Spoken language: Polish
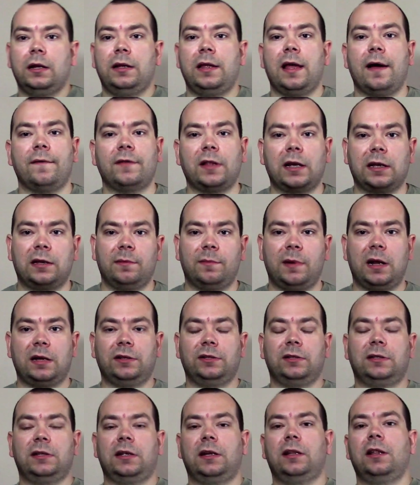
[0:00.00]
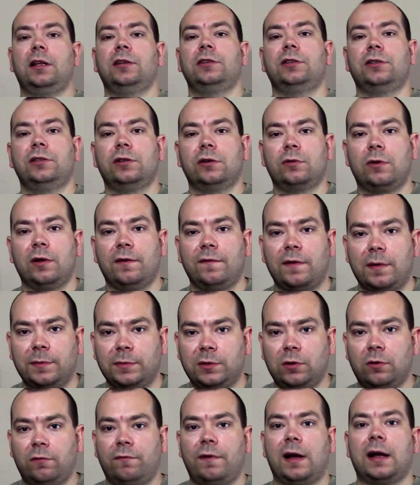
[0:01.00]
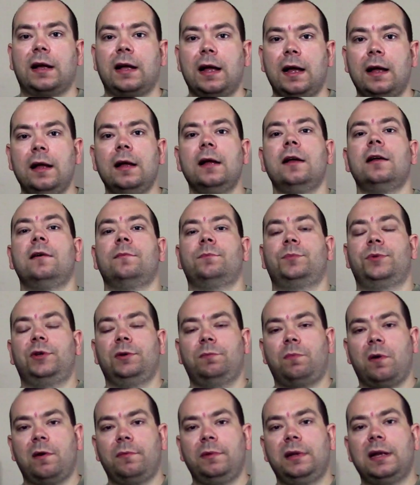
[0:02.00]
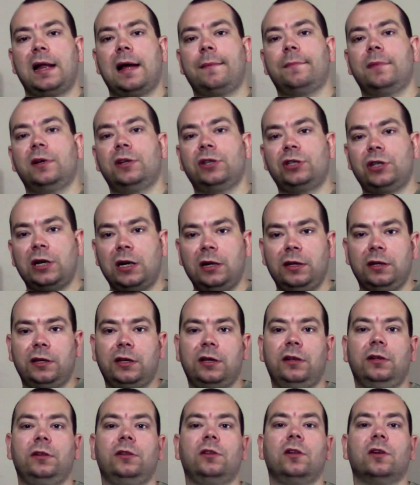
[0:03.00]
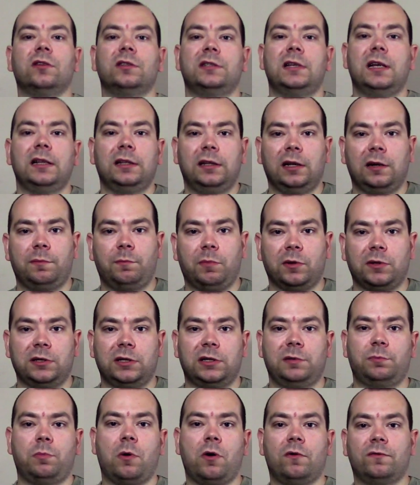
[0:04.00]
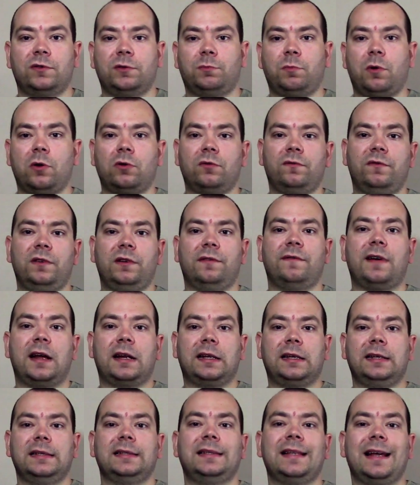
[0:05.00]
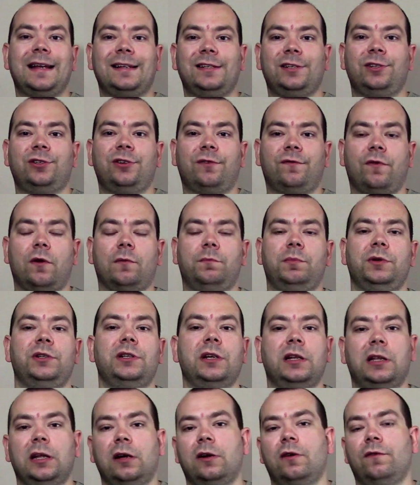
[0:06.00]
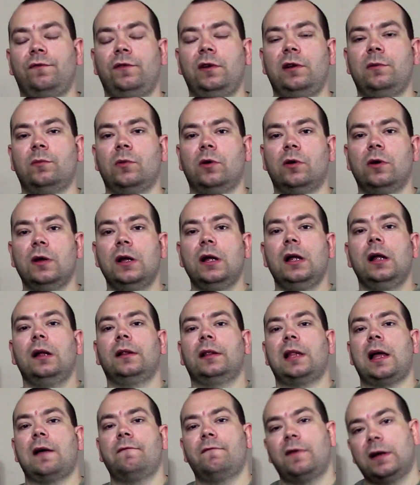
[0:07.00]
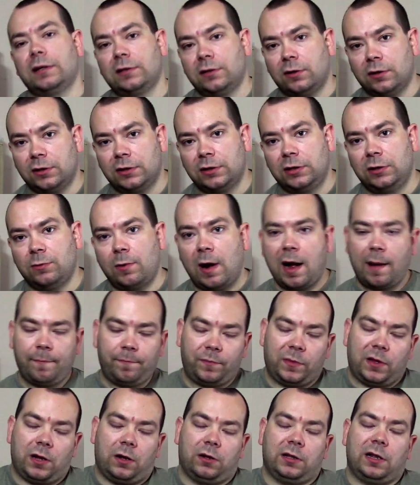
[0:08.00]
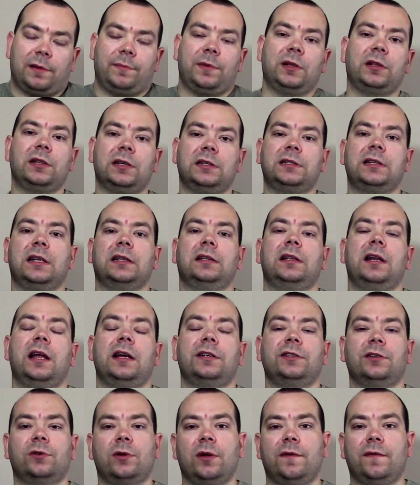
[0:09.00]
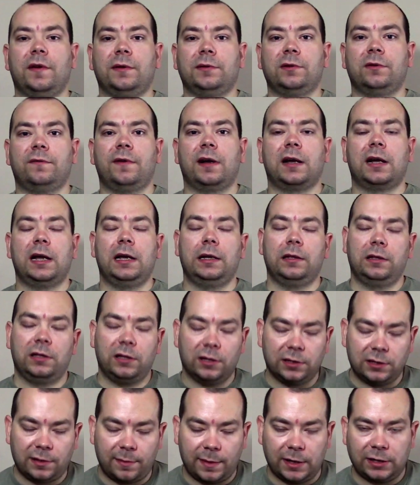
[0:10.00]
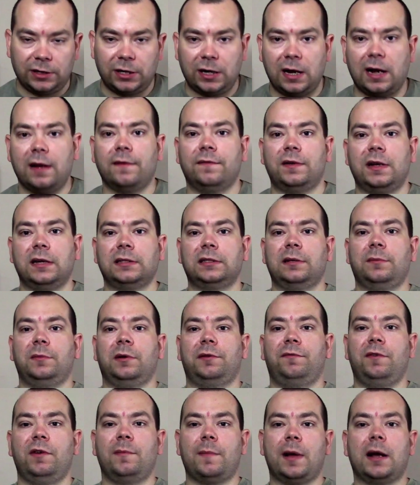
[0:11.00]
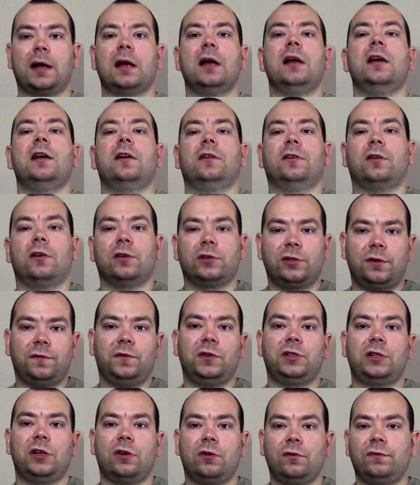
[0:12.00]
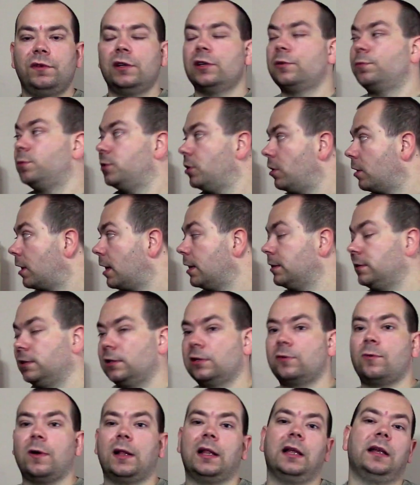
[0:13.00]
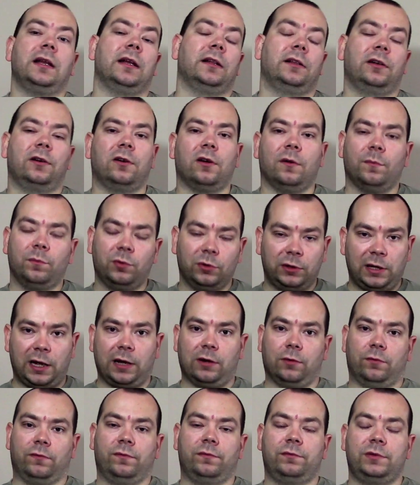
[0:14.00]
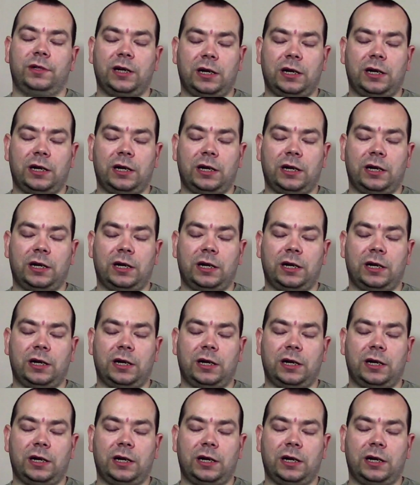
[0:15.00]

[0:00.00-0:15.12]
Ja w takim razie serdecznie dziękuję Wam za uwagę. Przypominam, że linki do centych podzespołów z porównywarki znajdziecie w opisie tego filmu. Tam Was odsyłam. No ode mnie to jest na tyle. Ja dziękuję Wam za uwagę i do zobaczenia w następnych filmach. No oczywiście również przy okazji składania tych komputerów.